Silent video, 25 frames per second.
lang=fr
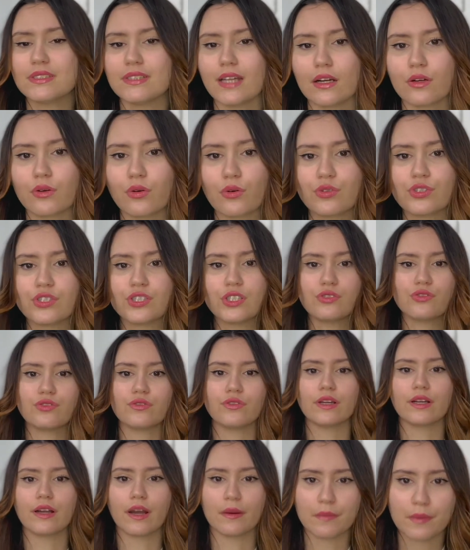t'es accroché, tu
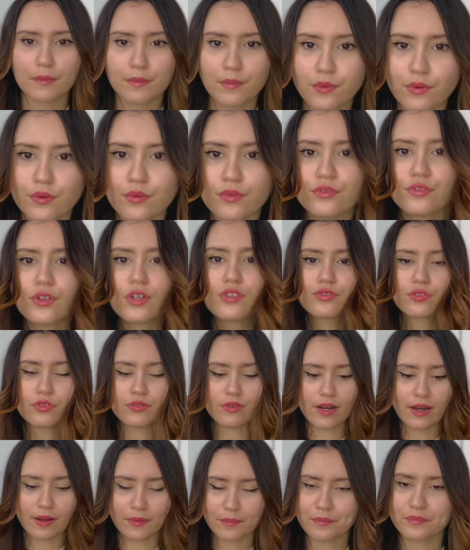fais quand même, tu vois, genre
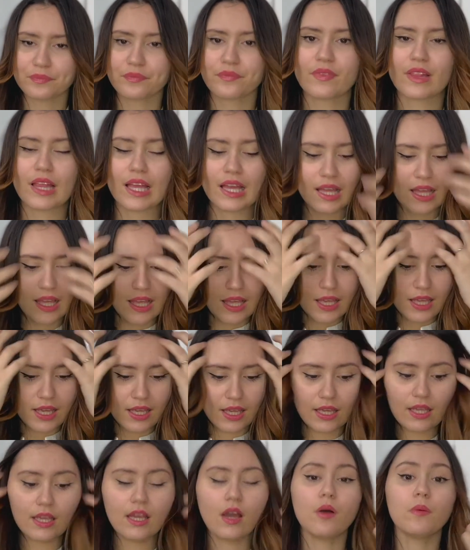voilà.
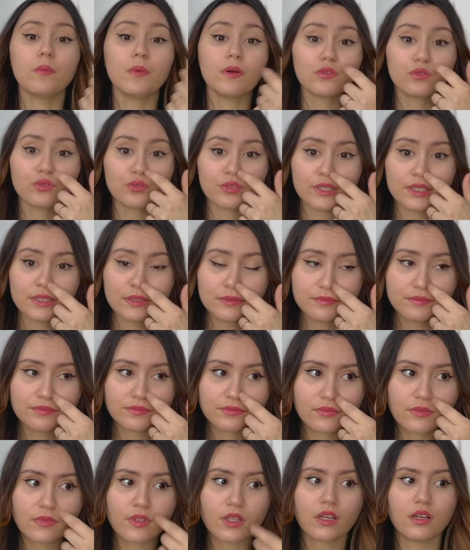Et à un moment donné,
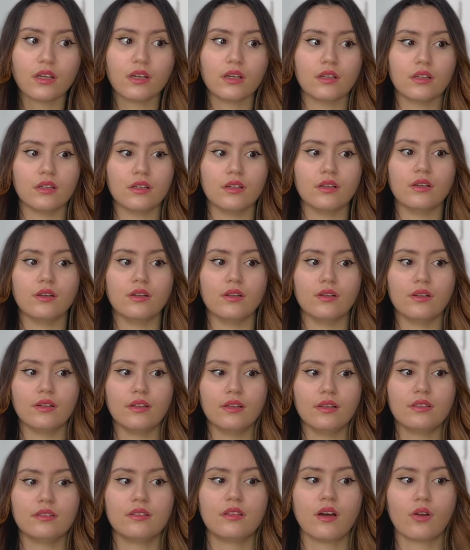
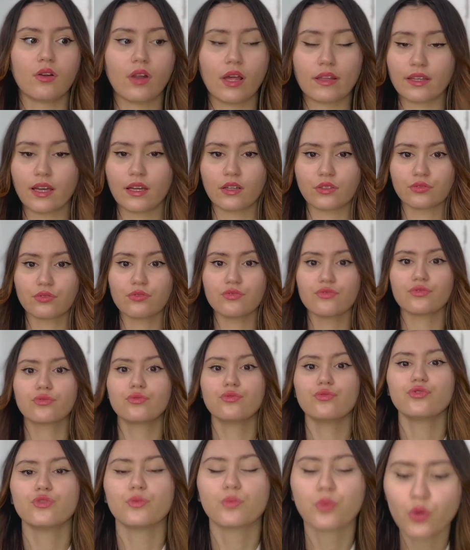dans l'attraction, du coup,
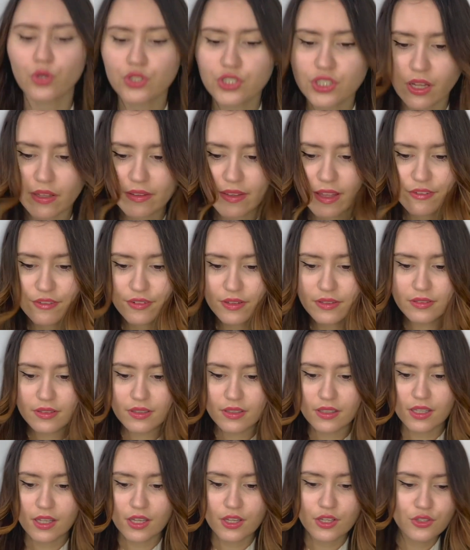je suis projetée en avant
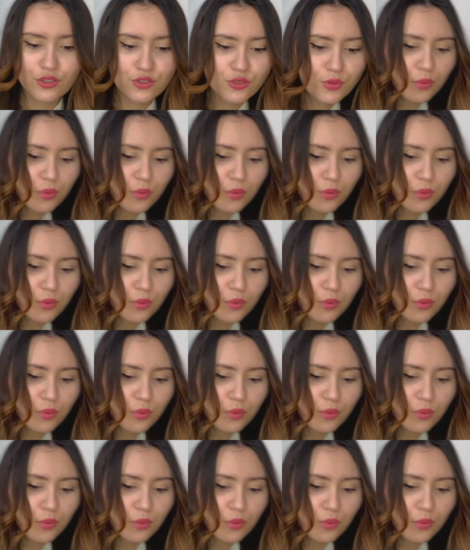je suis